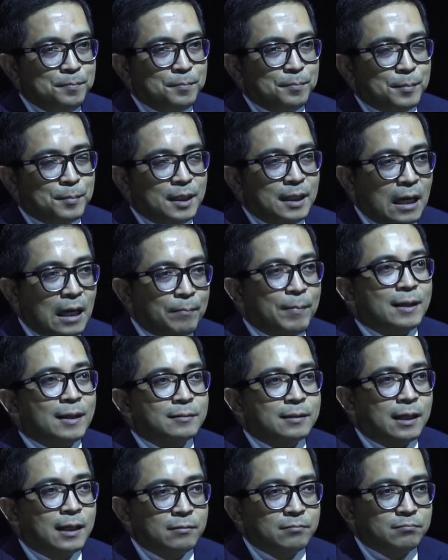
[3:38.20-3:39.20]

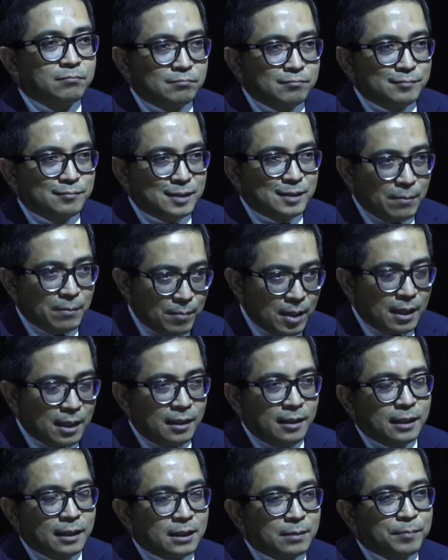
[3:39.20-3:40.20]
mendapatkan gambaran
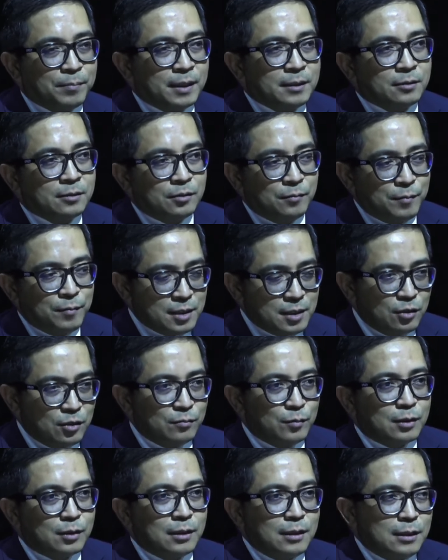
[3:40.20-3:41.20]
yang tepat itu biasanya
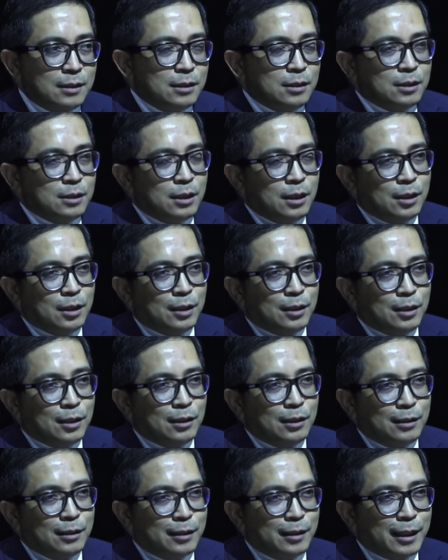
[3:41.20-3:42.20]
nomor
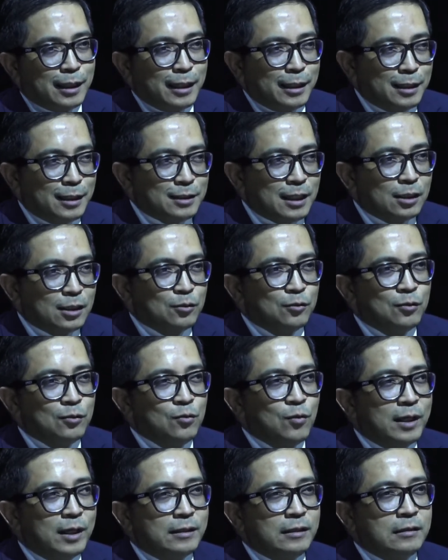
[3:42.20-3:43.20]
uh, ranking 1, 2,
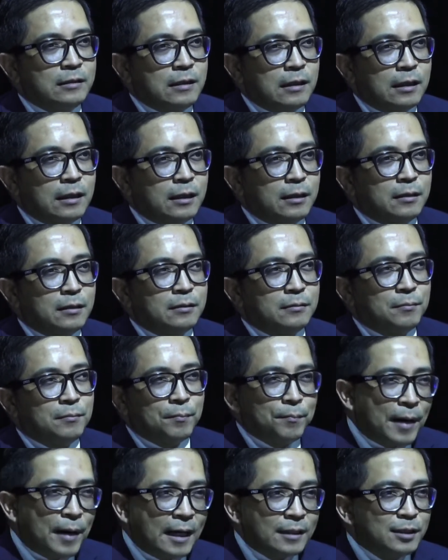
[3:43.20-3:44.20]
3,
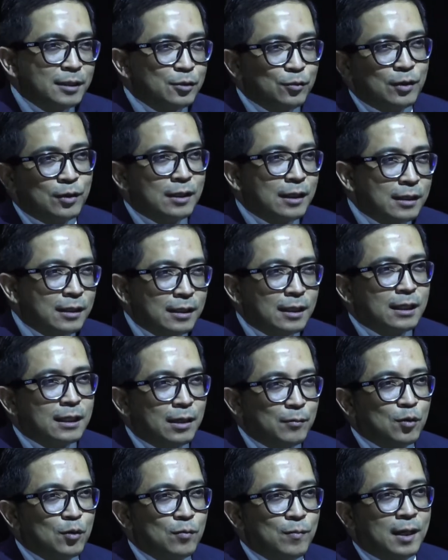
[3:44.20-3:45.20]
4 itu kira-kira nggak
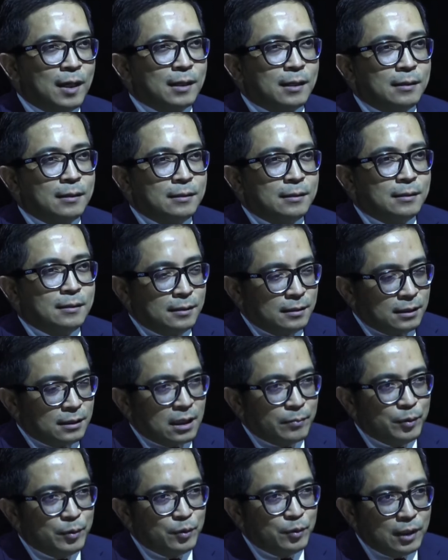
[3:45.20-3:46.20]
berubah lah.
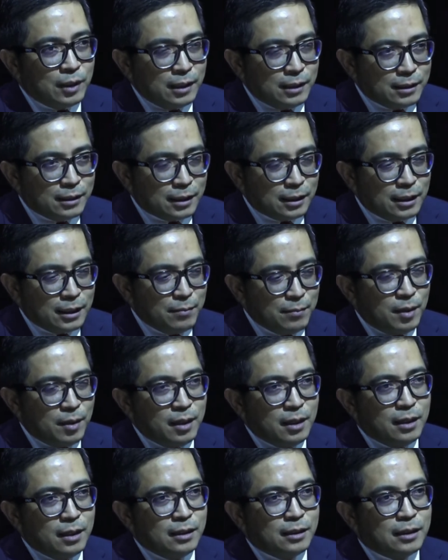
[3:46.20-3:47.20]
Tetapi udah
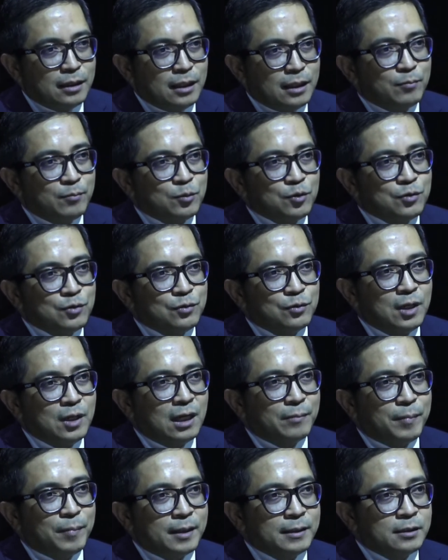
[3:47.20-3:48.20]
kelima, enam, tujuh,
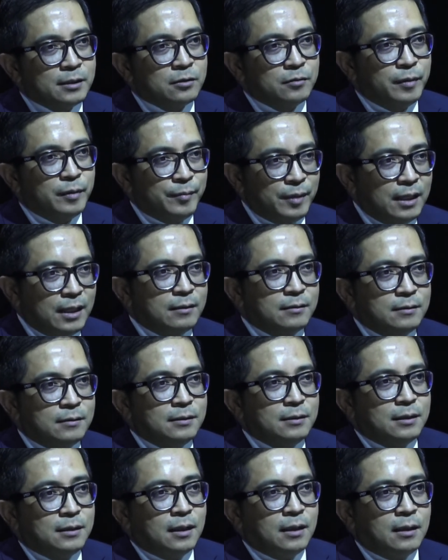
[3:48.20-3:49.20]
delapan itu memang
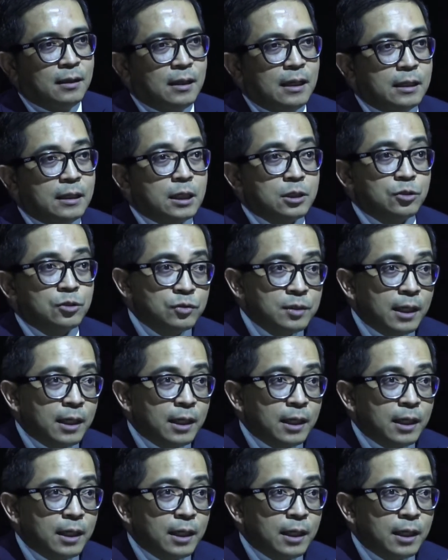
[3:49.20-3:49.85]
uh, agak susah